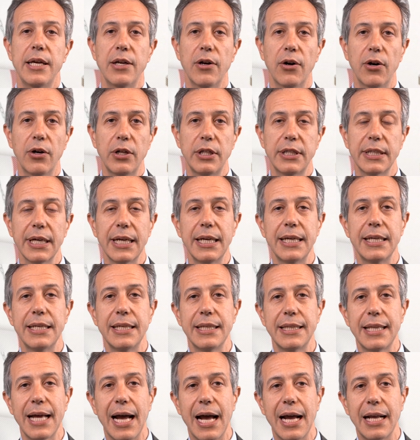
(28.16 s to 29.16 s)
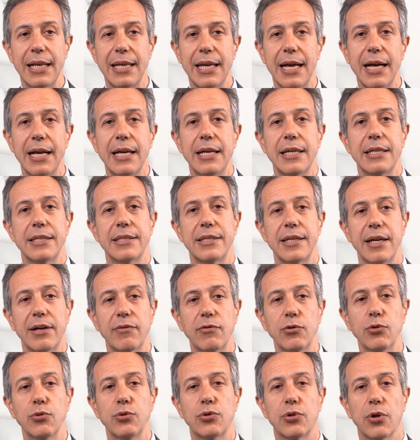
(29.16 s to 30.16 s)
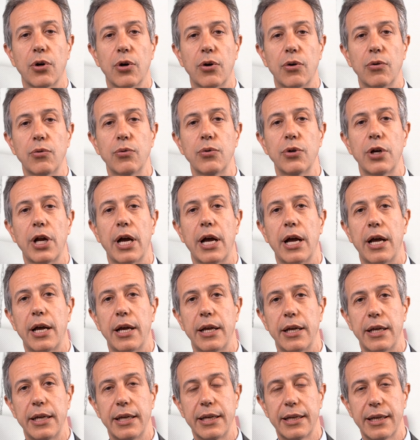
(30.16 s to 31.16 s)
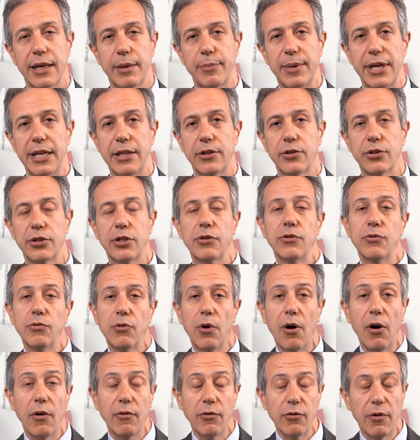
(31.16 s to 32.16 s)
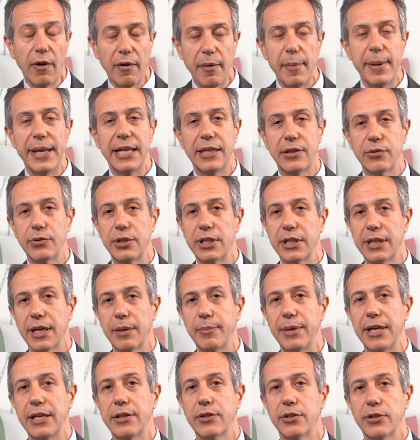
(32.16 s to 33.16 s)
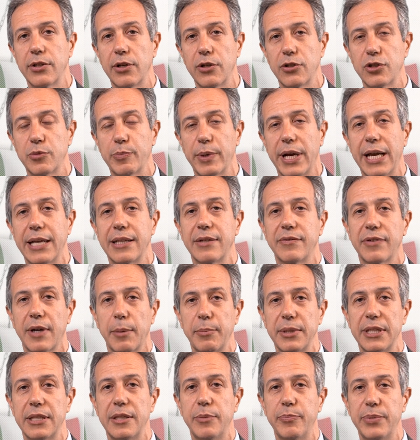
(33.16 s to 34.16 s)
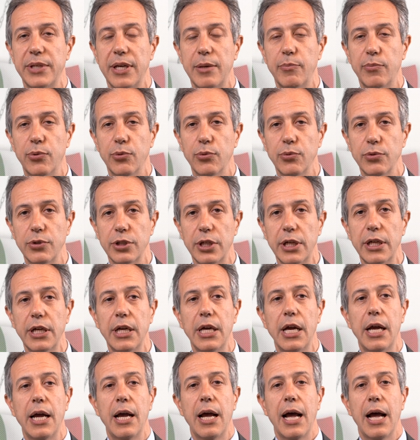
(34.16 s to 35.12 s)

Inoltre in Italia si è avuto un del, nuovamente un incremento dello spread fra BTP e Bund